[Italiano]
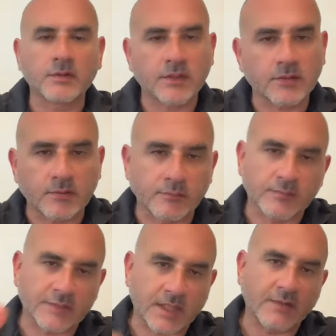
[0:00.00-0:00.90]
Adesso
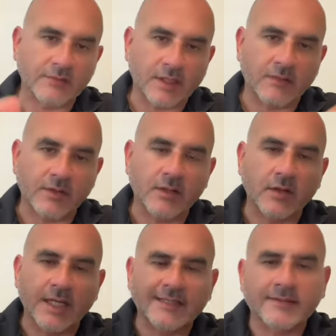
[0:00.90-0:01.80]
tre, tre
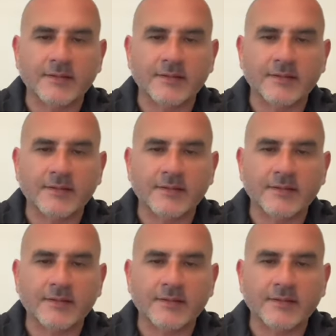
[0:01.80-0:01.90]
virgolette,